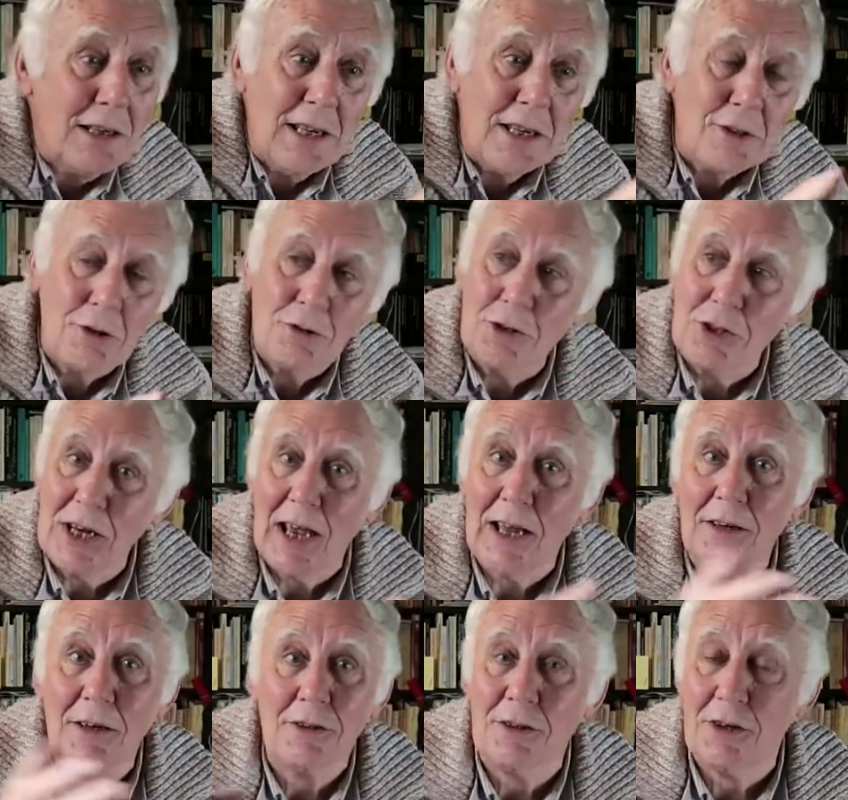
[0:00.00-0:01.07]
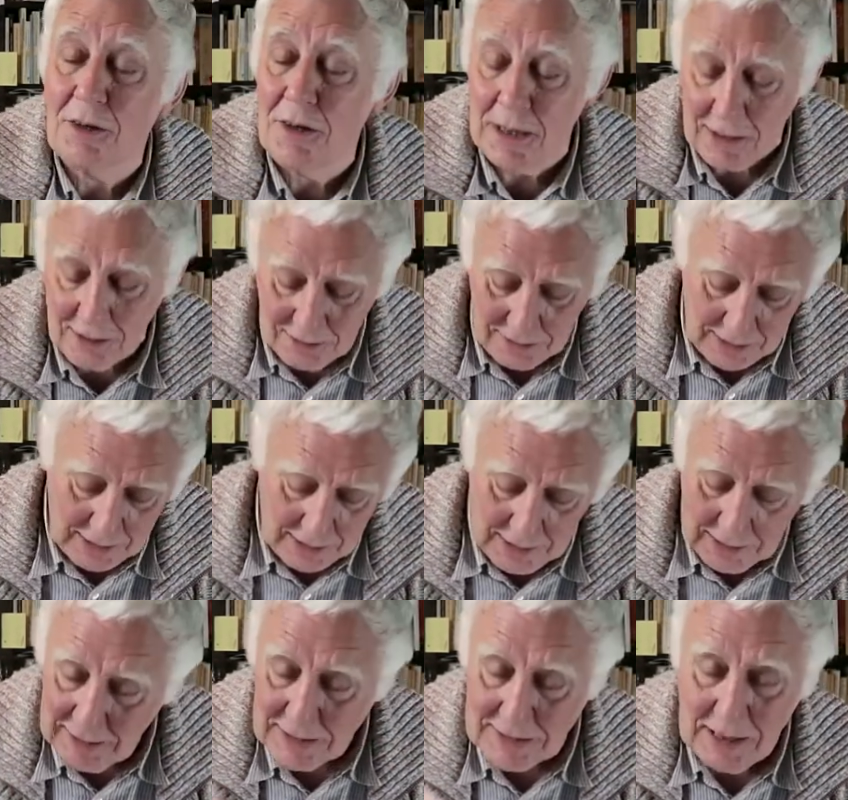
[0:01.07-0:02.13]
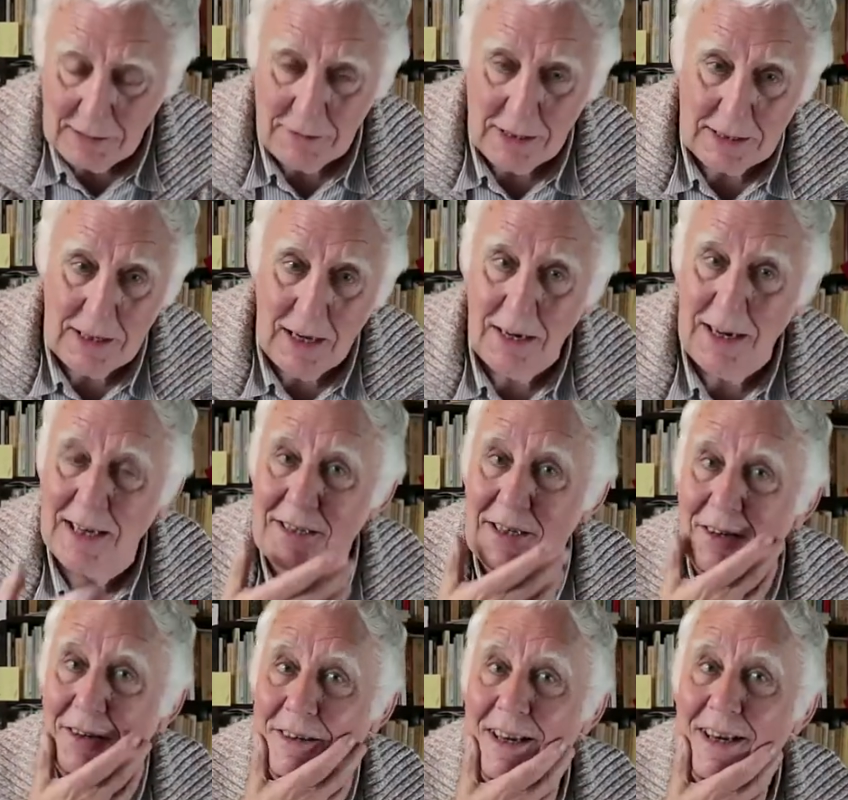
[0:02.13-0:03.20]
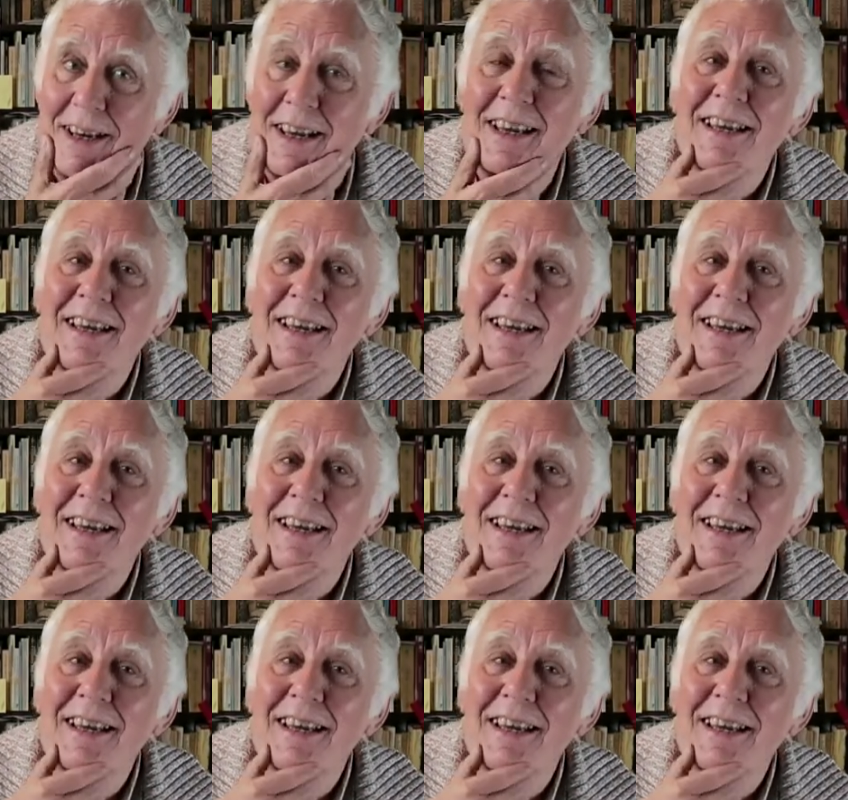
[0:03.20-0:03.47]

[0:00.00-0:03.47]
les autres chiens ne seraient que des avatars accidentels.